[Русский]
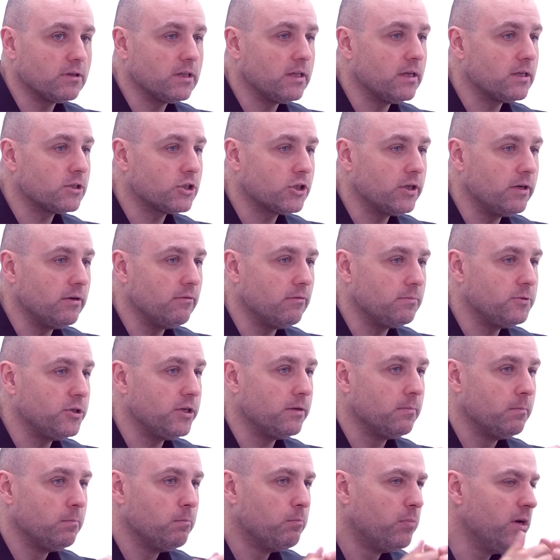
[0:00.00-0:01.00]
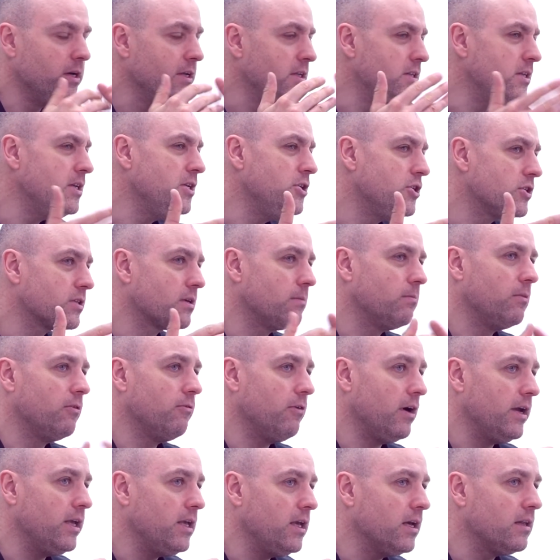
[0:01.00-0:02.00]
в отношении вообще политическом и
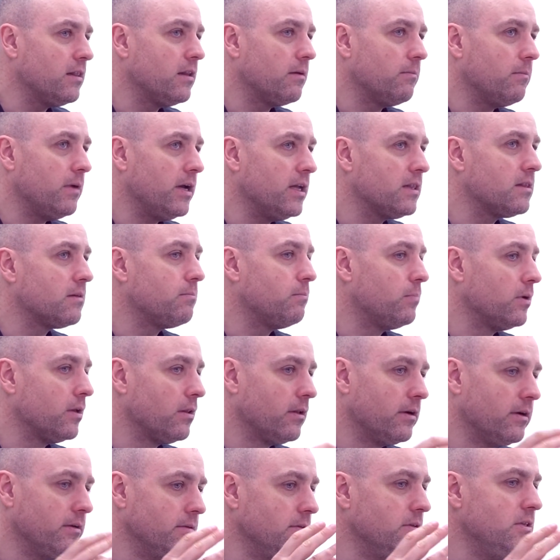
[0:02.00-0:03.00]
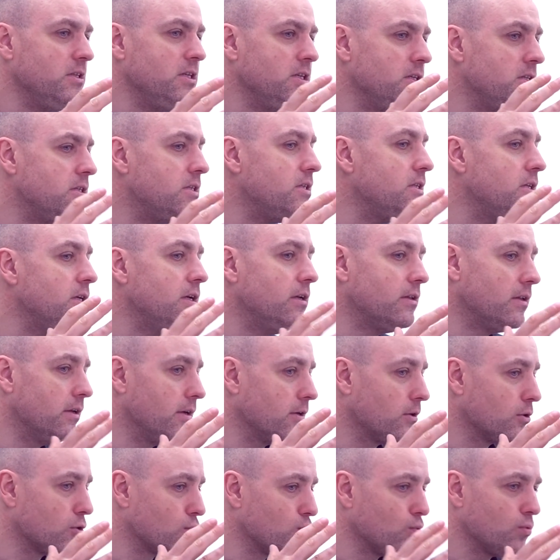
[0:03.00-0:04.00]
военном это было не
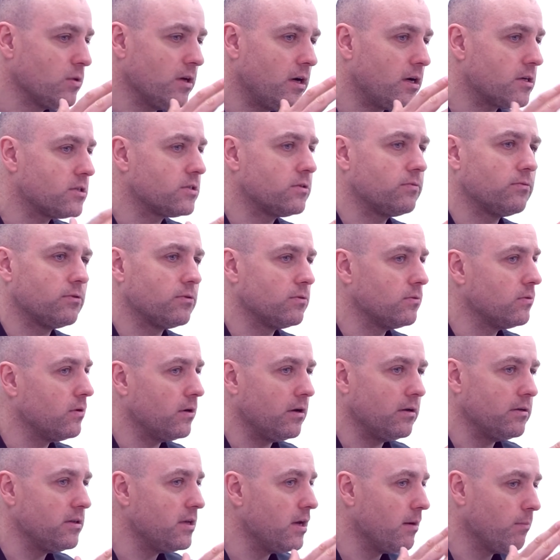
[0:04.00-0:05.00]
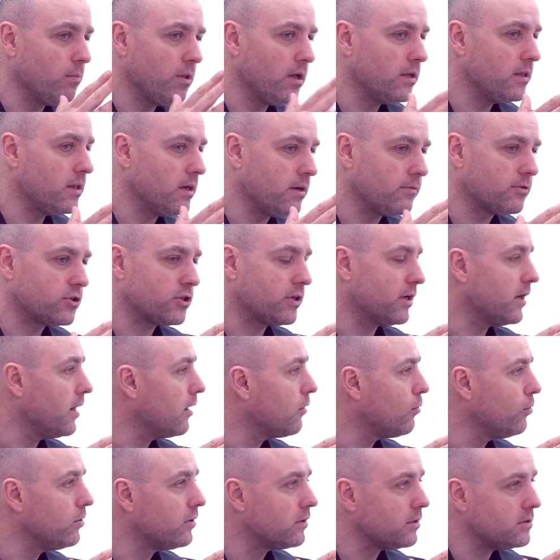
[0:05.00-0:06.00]
сильное государство, а не обладавшее
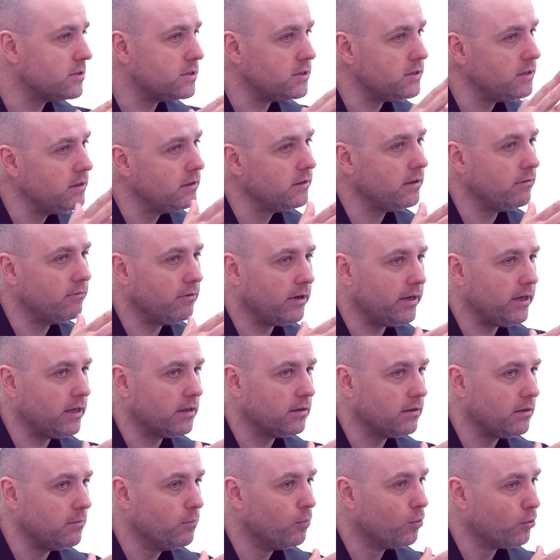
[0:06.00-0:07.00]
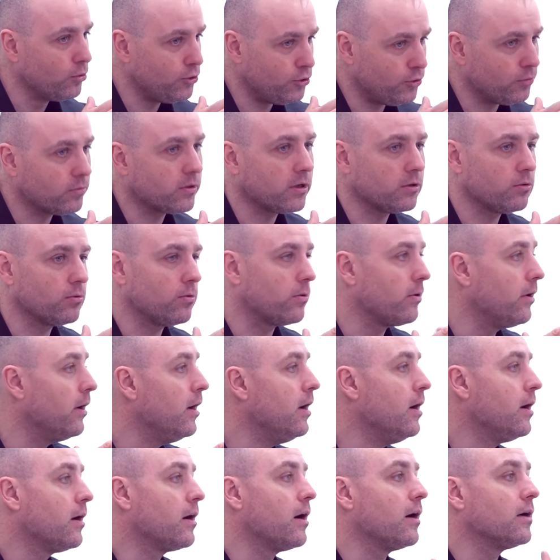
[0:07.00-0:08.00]
какой-то сильной военной мощью, которая
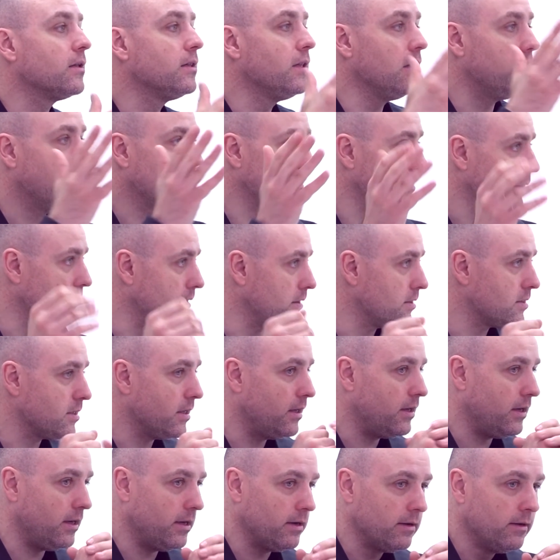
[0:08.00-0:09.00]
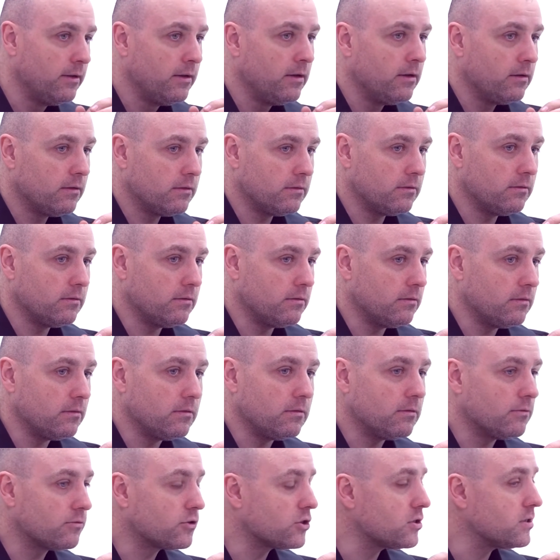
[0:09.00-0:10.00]
когда-то на заре
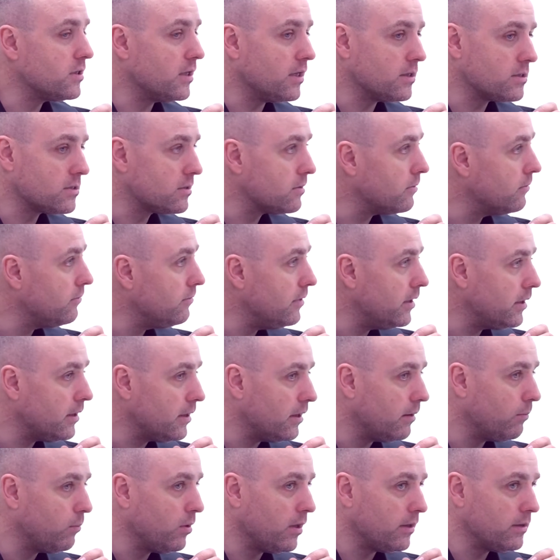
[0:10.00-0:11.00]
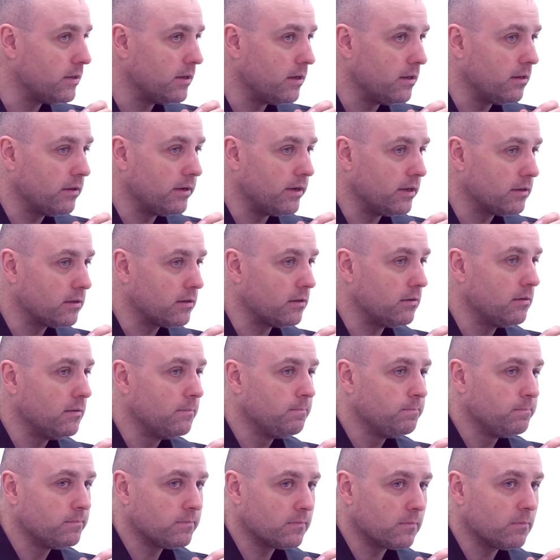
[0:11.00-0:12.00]
э, в XVI веке обладала это
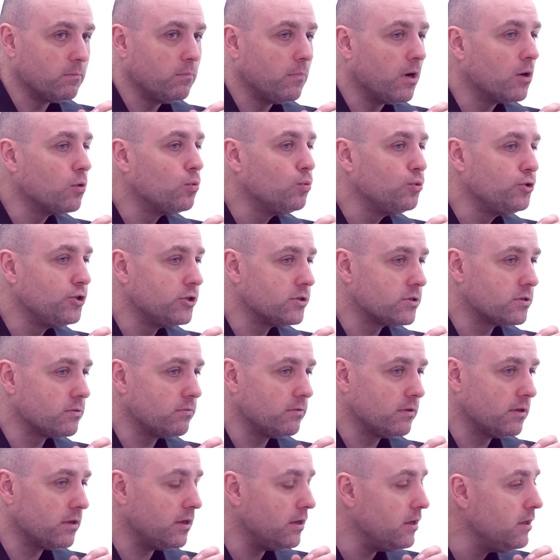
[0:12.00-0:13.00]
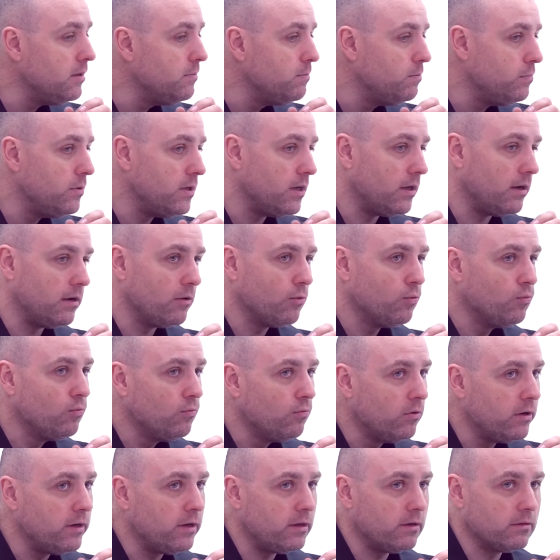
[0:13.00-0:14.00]
могущественная империя.
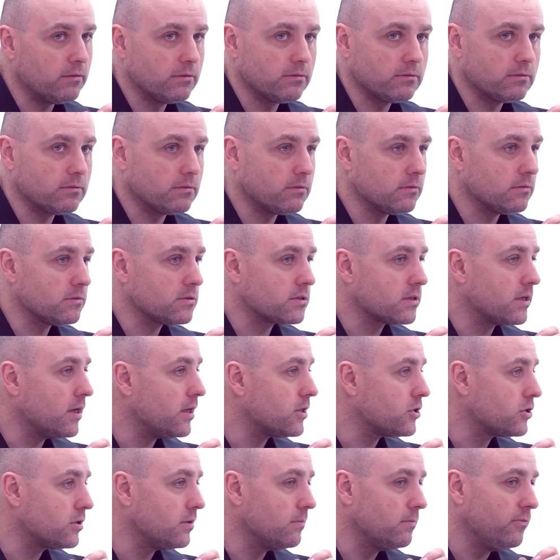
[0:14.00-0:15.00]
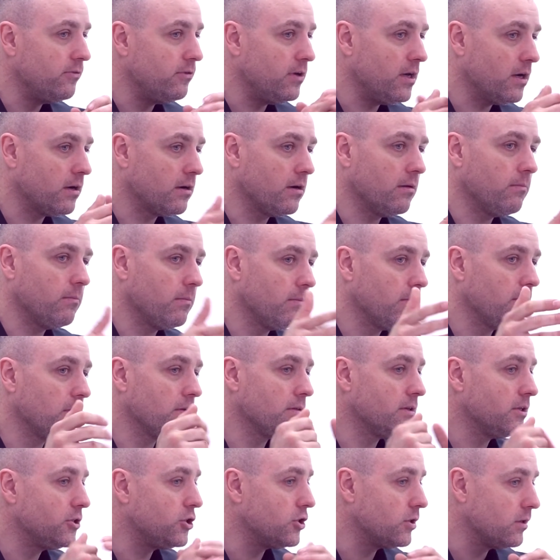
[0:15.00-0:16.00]
Увы, э, с каждым веком,
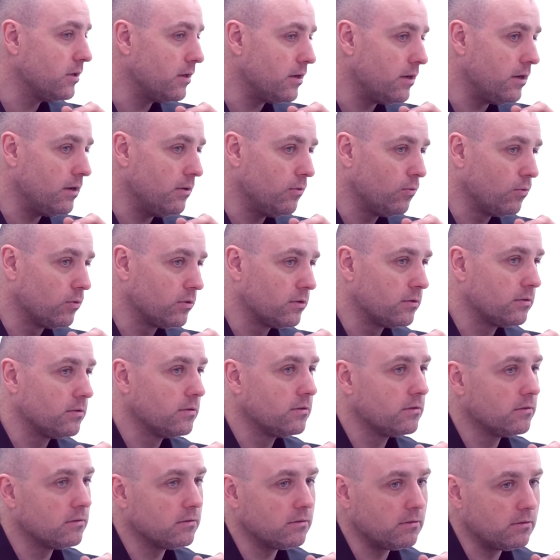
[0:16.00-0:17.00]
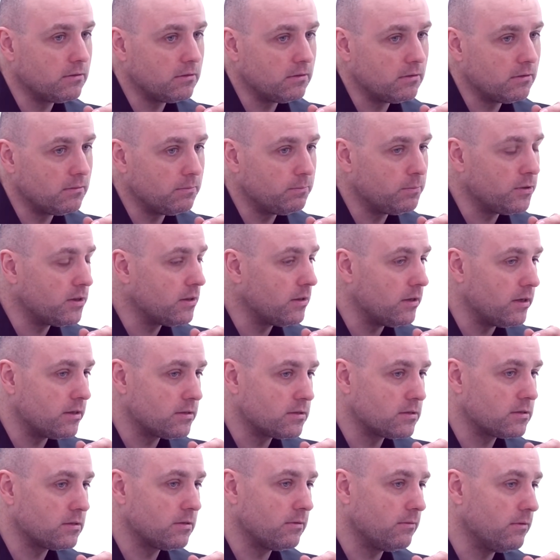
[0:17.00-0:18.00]
начиная от
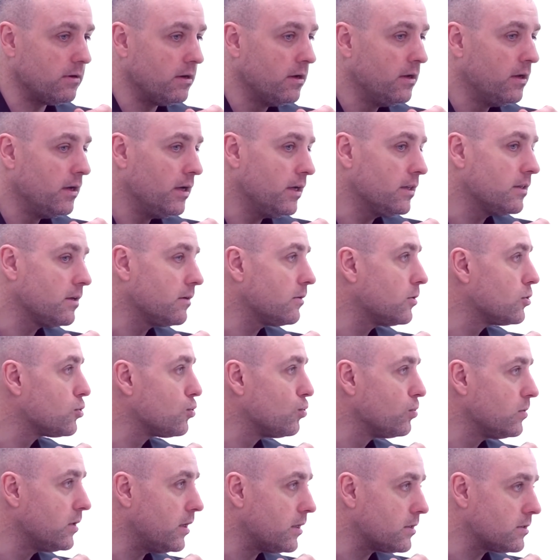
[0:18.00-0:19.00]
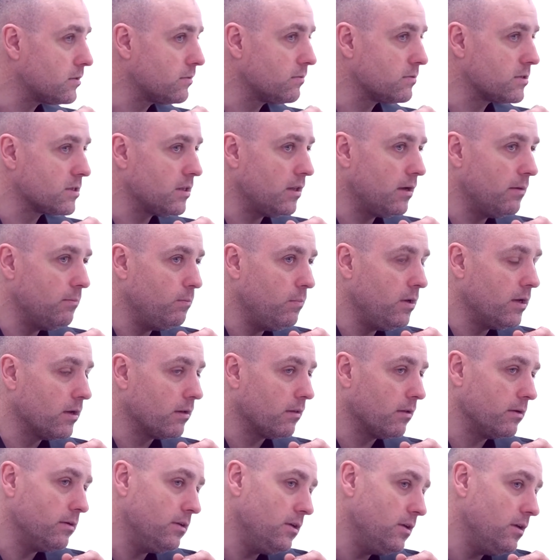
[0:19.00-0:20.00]
15-го, это государство
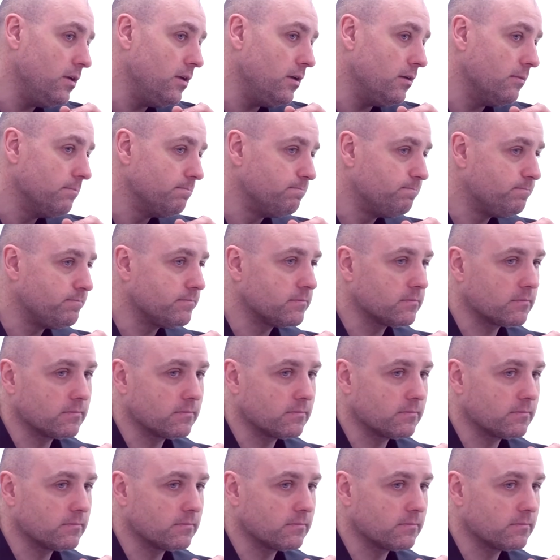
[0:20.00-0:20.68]
слабело. И